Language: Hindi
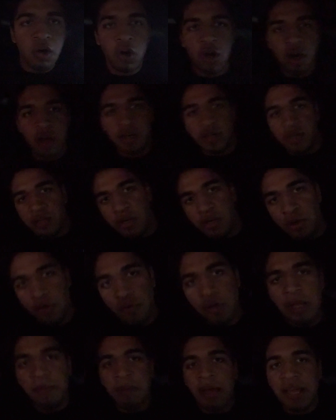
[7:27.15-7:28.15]
और
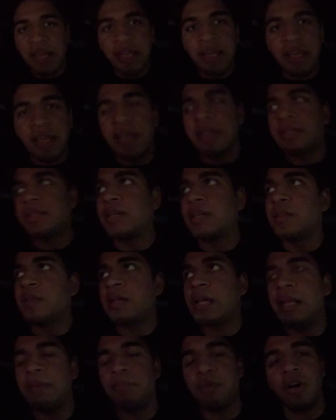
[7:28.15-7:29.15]
रूडी भाई इस चीज़
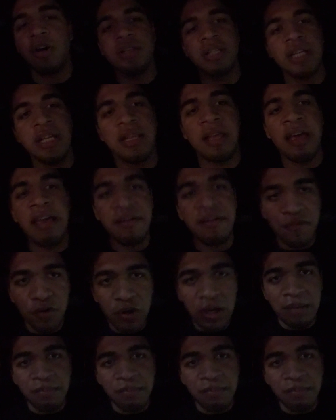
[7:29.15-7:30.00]
के लिए बहुत ही थैंकफुल है